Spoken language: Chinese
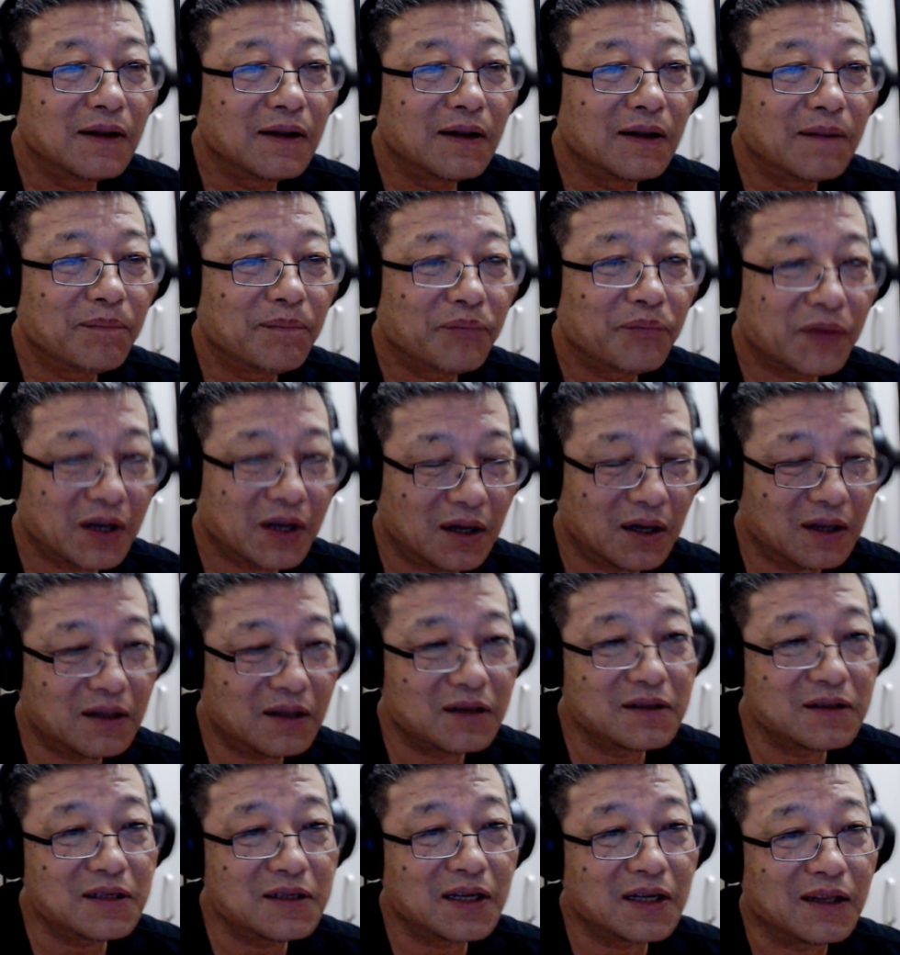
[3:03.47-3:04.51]
他也挺
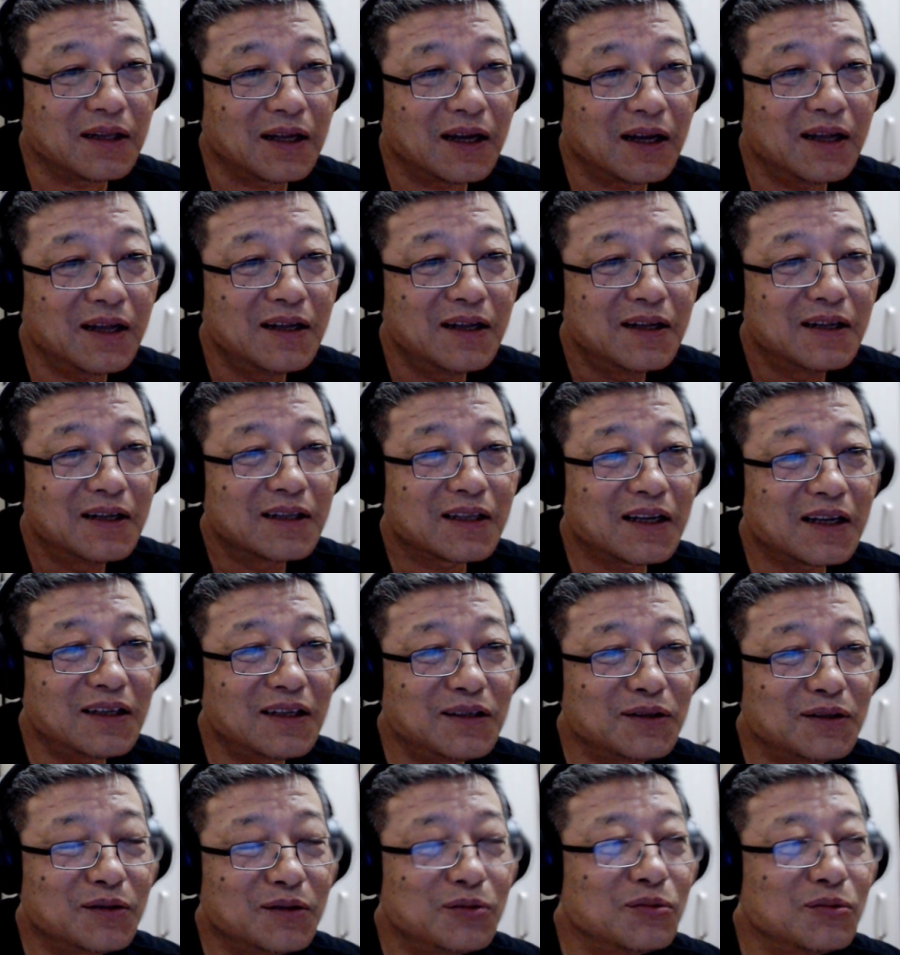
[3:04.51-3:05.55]
简单，他是
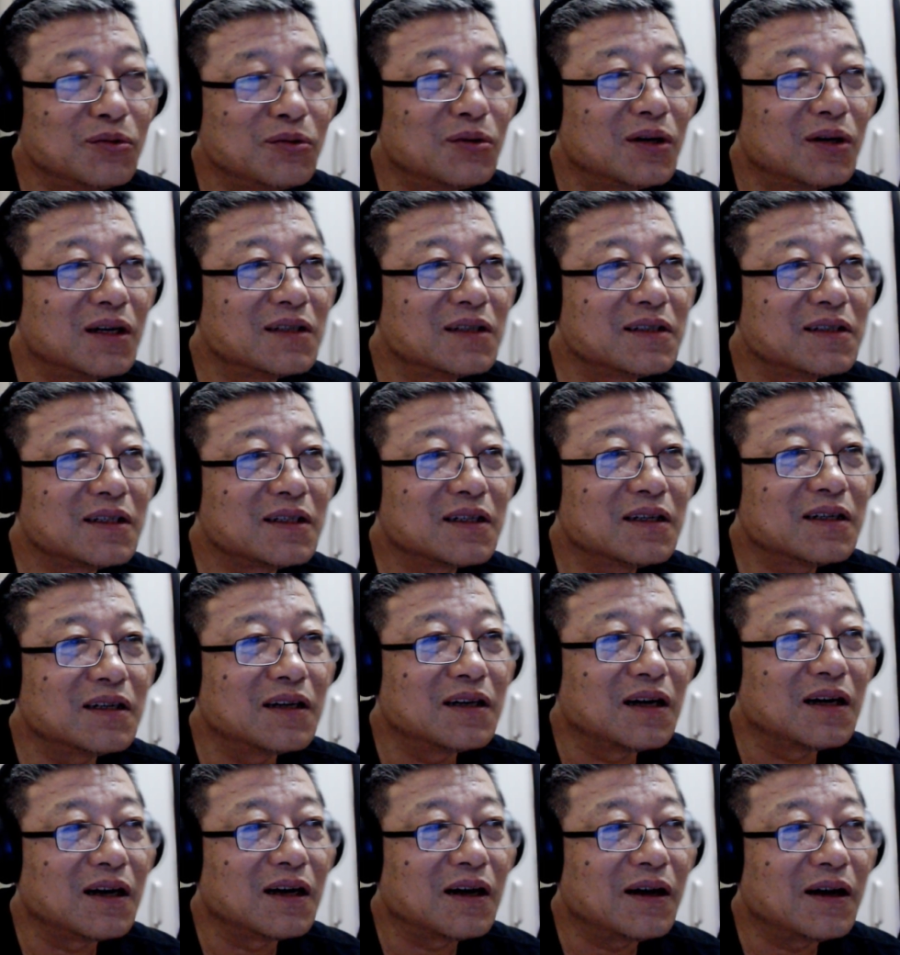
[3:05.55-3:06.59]
通过这个
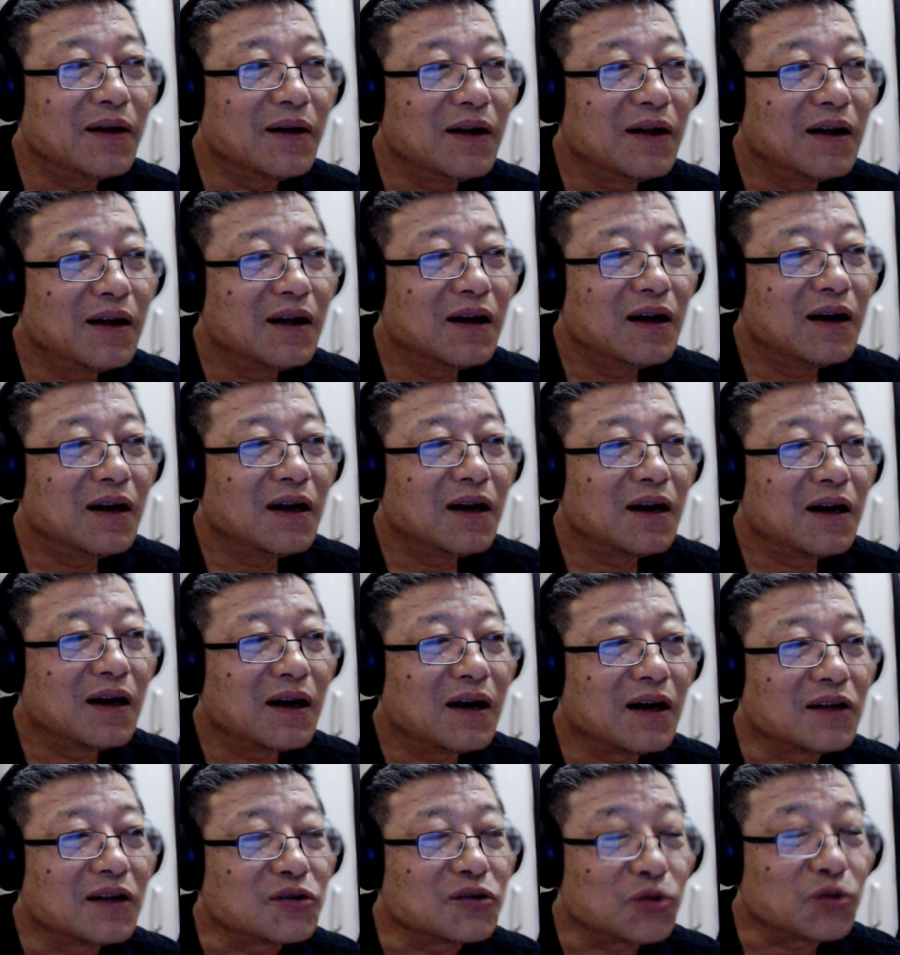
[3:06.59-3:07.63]

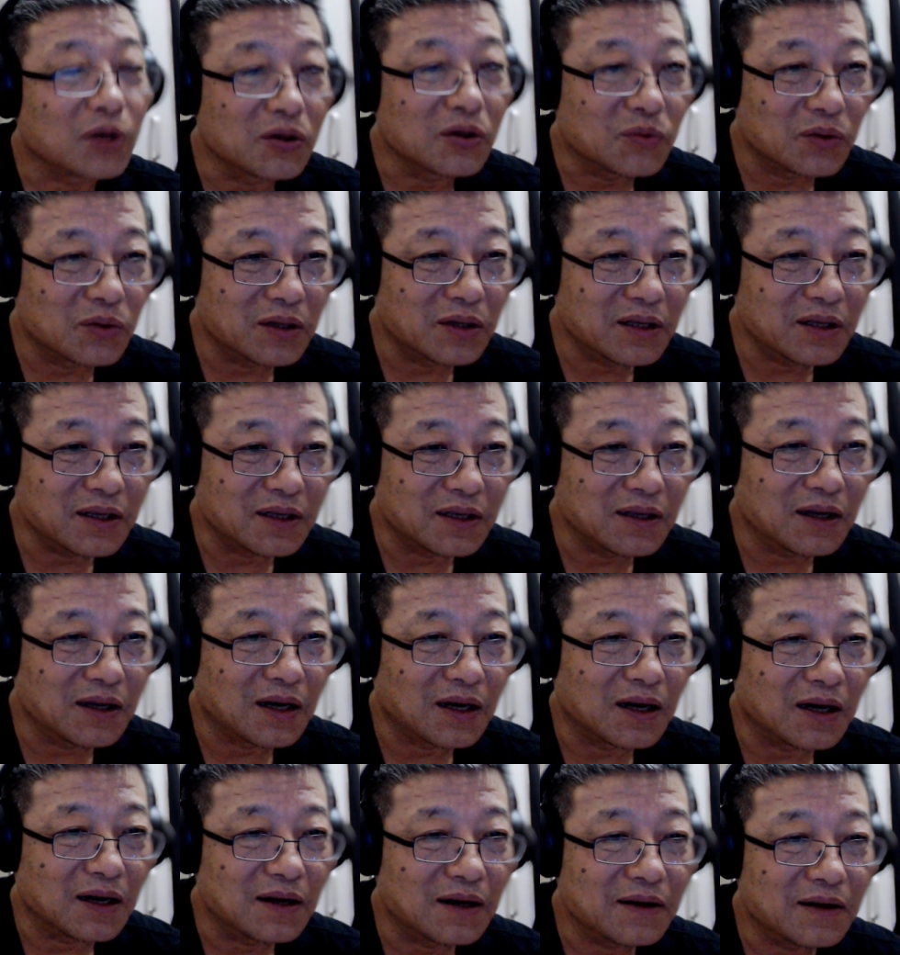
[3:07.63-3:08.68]
啊全国的银
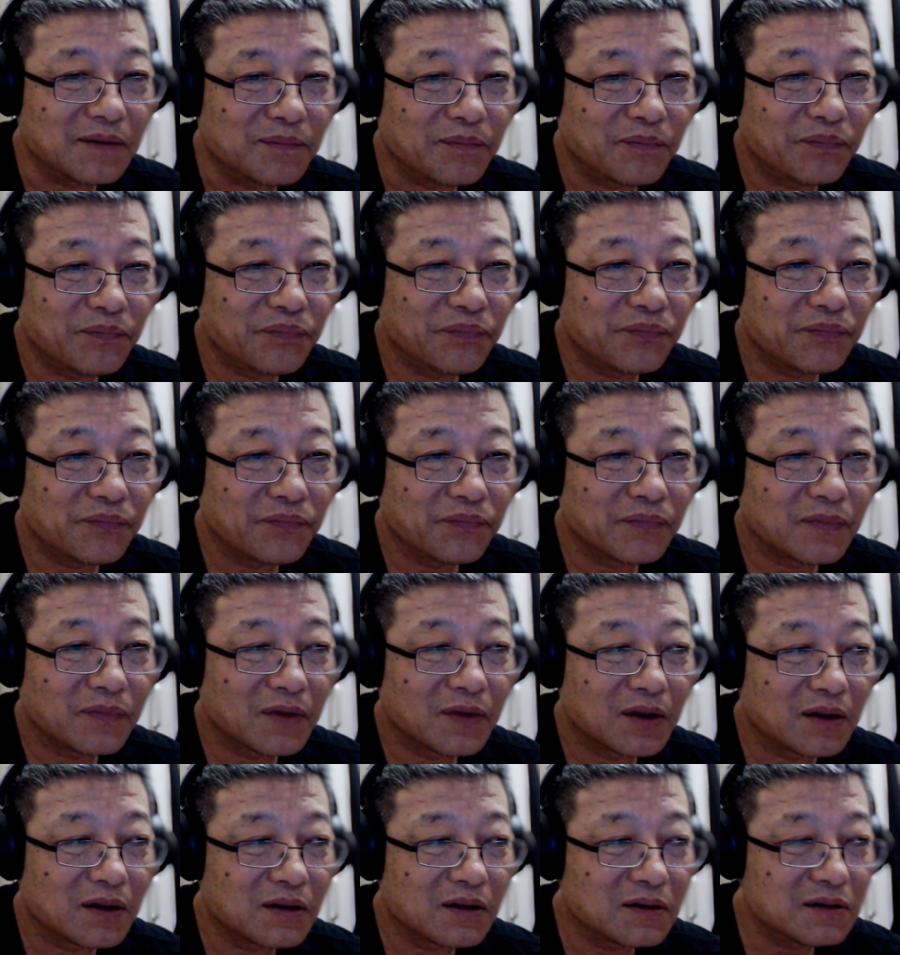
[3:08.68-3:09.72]
行，
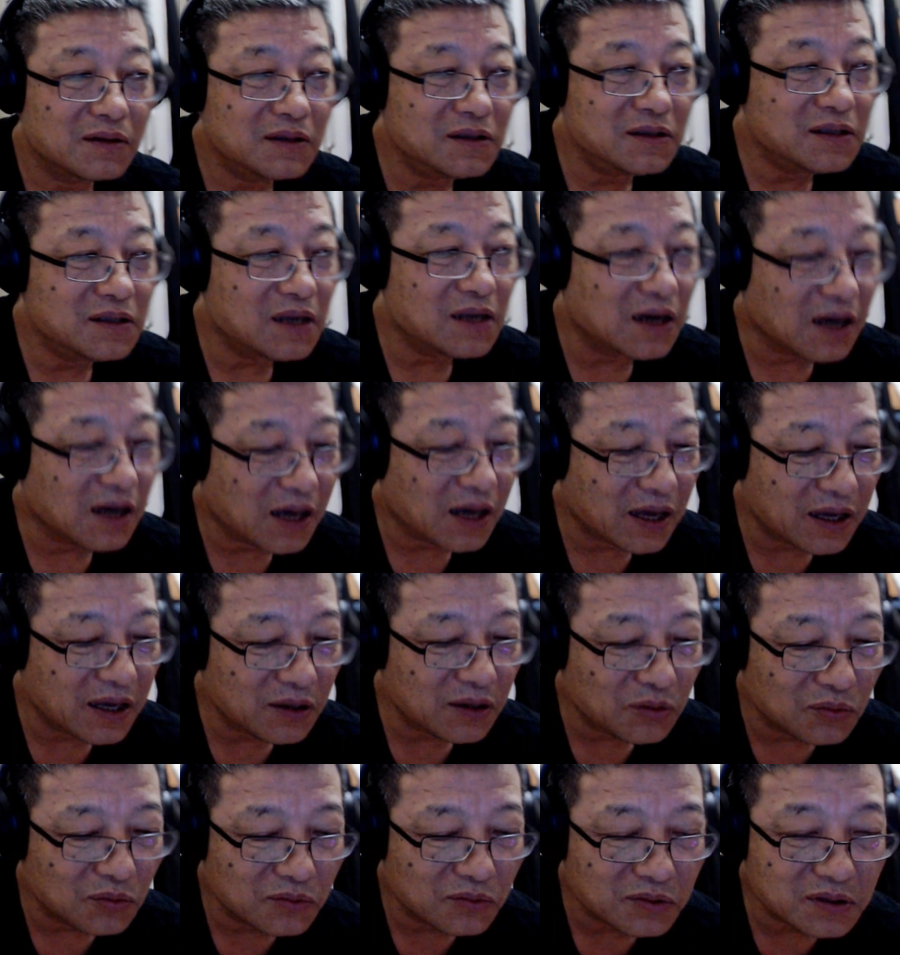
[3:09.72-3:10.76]
你想开
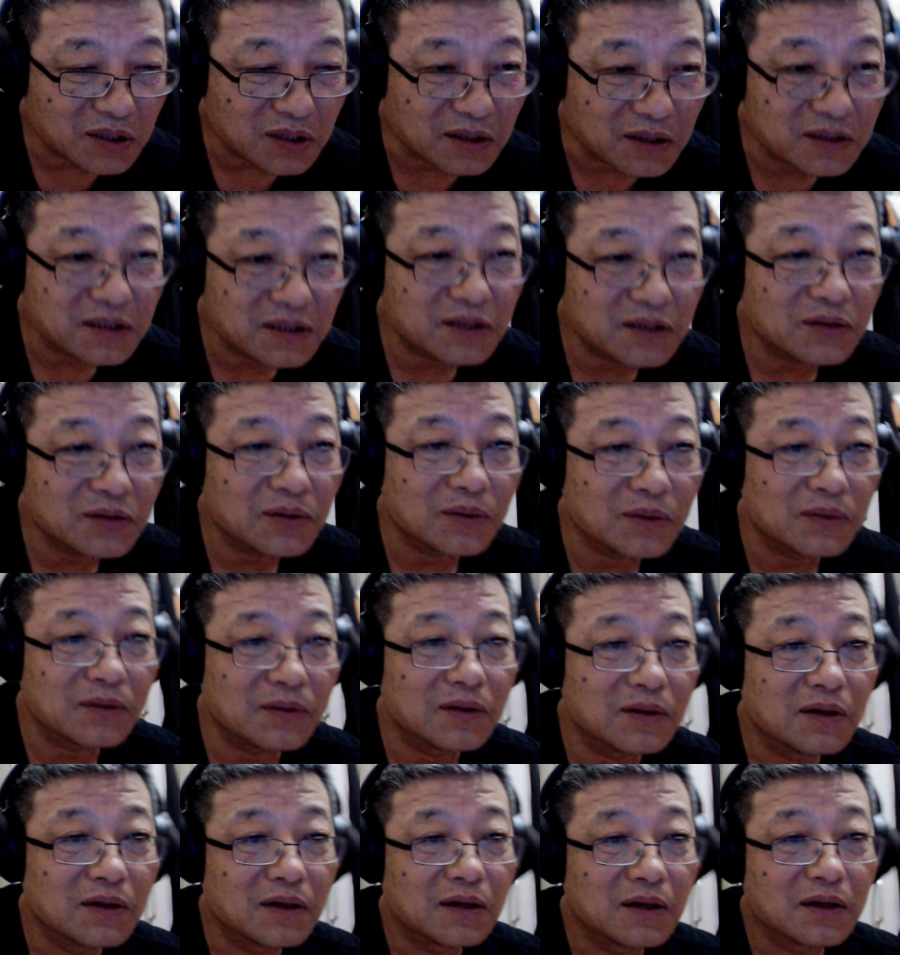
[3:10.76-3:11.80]
通诚信通。
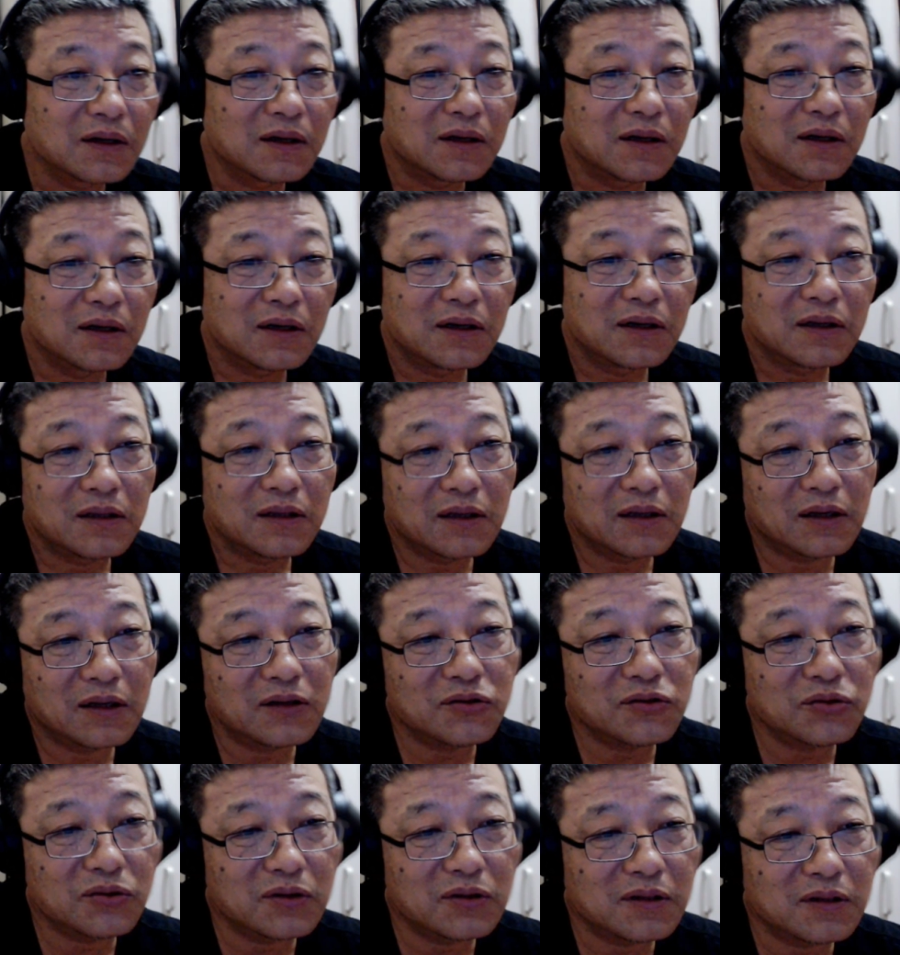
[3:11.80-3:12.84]
你要
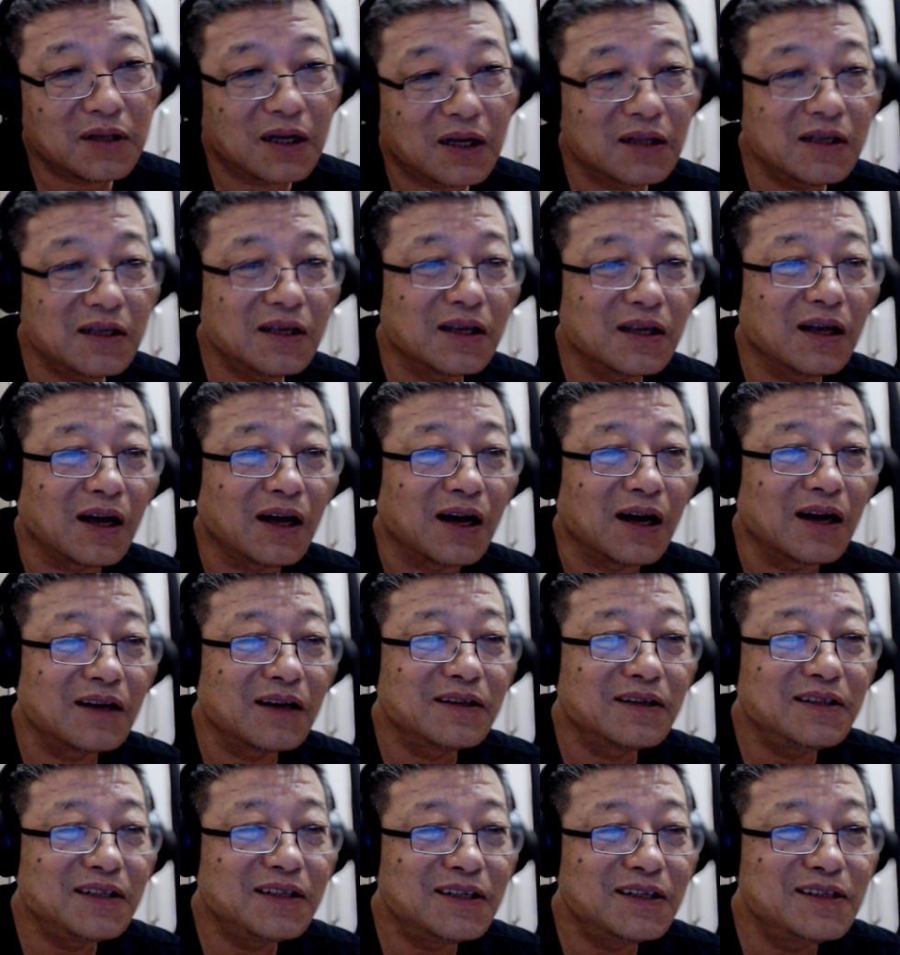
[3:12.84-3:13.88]
去当地银行
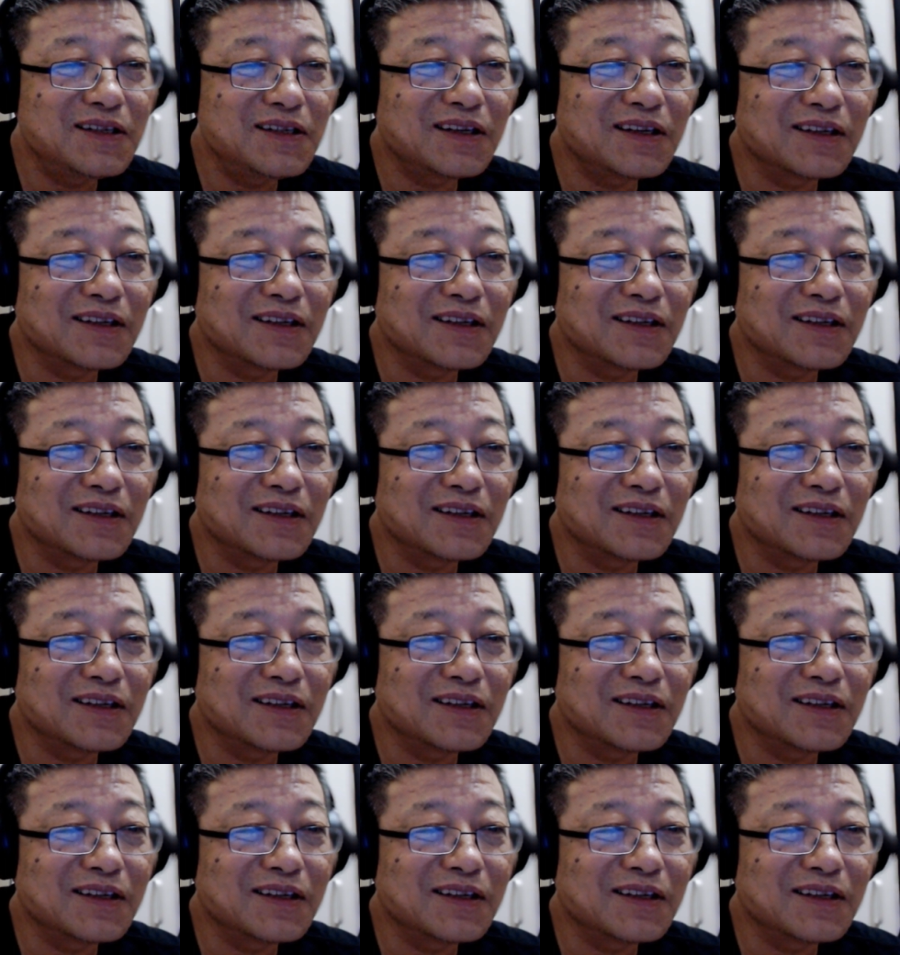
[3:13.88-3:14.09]
认证，